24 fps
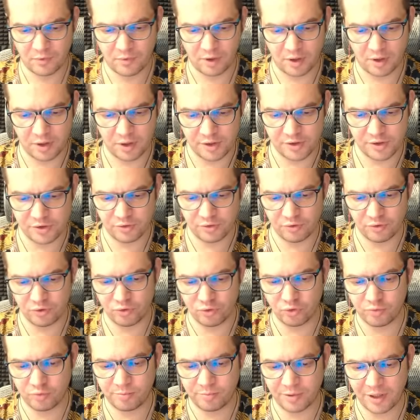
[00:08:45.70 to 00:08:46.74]
Ледяной
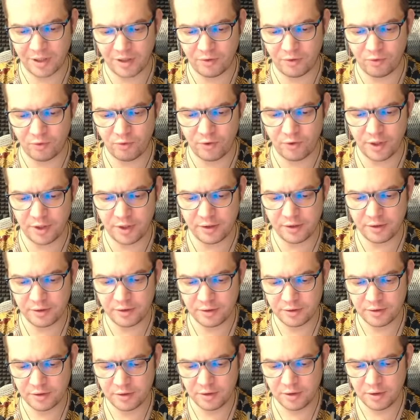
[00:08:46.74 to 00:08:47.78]
дух плохой.
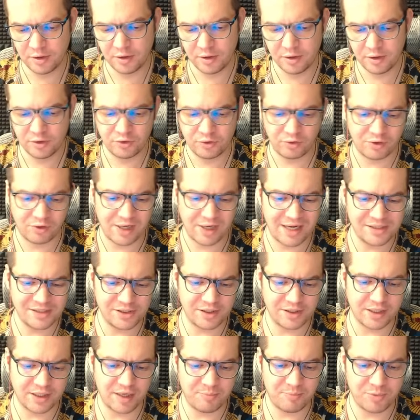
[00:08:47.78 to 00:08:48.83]
Только один
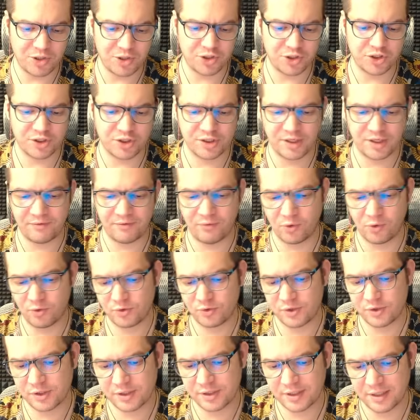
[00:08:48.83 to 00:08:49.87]
копейщик
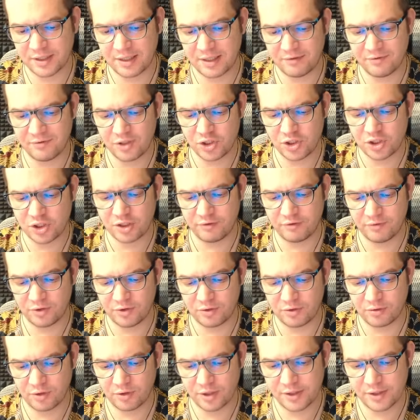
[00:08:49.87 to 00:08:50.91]
зафокусился на вышке в
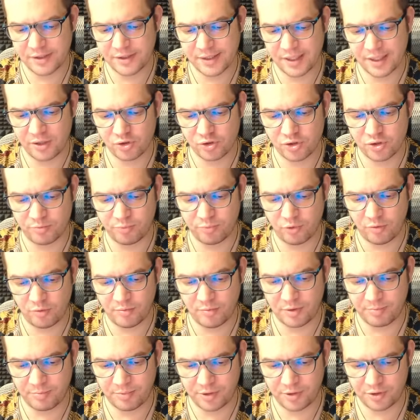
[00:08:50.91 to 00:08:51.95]
итоге и сразу же
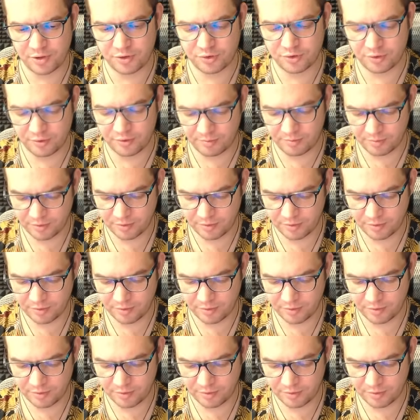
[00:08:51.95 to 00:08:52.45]
помер причем.